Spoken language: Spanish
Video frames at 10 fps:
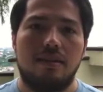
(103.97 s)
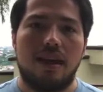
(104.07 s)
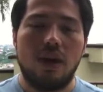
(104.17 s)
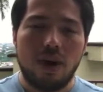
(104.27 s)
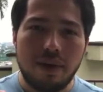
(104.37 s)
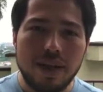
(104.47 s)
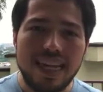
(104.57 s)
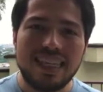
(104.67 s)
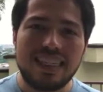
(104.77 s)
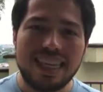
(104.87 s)
que lo que
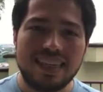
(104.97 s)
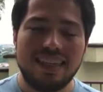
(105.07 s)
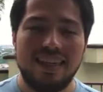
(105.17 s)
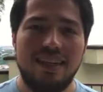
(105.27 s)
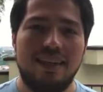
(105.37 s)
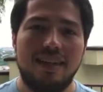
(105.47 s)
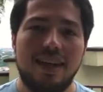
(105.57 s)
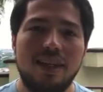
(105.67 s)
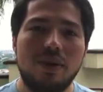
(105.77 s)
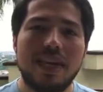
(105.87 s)
viniste a hacer
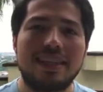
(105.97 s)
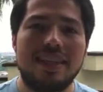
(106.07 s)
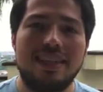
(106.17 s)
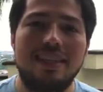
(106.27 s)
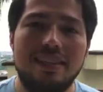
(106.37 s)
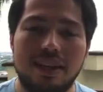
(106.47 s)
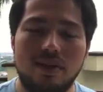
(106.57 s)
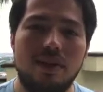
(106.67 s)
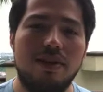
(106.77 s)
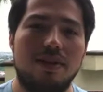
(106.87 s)
es lo que estás
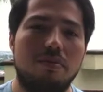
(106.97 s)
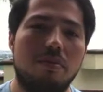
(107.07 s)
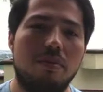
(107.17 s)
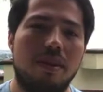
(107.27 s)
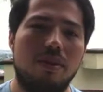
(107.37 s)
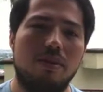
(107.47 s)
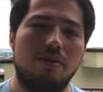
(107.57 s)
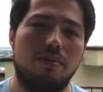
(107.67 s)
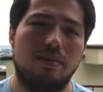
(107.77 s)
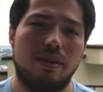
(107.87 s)
haciendo en este momento.
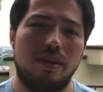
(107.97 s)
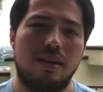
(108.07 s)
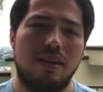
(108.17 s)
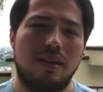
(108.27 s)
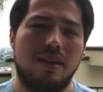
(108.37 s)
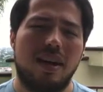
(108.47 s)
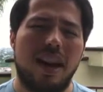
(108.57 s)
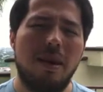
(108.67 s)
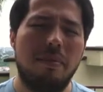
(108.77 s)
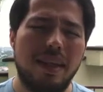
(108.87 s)

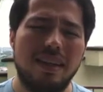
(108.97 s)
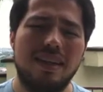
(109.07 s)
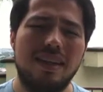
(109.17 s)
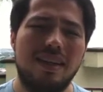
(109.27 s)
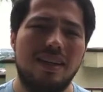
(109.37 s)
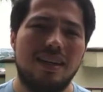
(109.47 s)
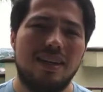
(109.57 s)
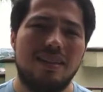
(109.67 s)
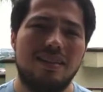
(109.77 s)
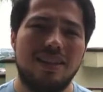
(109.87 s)
¿Realmente
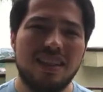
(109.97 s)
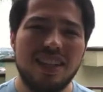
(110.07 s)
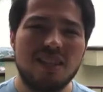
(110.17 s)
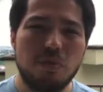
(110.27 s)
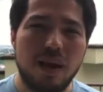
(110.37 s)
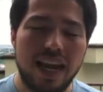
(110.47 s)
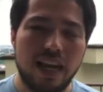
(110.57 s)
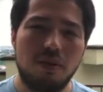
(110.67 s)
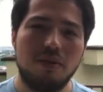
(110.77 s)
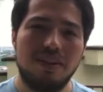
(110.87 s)
te sientes
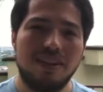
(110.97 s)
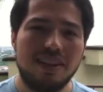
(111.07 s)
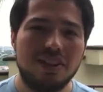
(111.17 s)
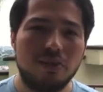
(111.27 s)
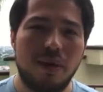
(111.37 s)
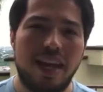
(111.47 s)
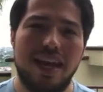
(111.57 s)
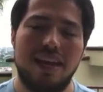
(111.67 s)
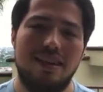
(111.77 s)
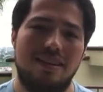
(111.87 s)
pleno? ¿Te sientes
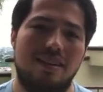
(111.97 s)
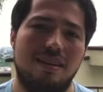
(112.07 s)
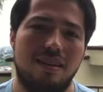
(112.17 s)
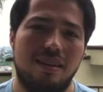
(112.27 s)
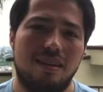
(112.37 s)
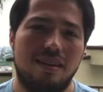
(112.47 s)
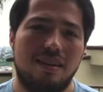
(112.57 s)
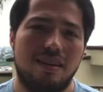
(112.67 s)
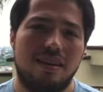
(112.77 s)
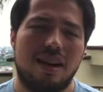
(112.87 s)
plena?
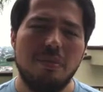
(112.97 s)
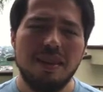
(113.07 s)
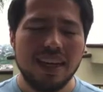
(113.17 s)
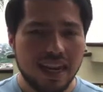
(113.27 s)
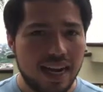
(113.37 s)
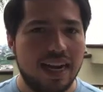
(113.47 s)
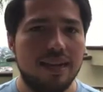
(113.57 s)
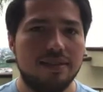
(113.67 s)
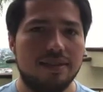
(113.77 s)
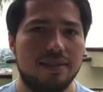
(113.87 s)
¿Realmente
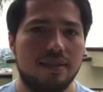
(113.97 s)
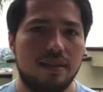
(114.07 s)
crees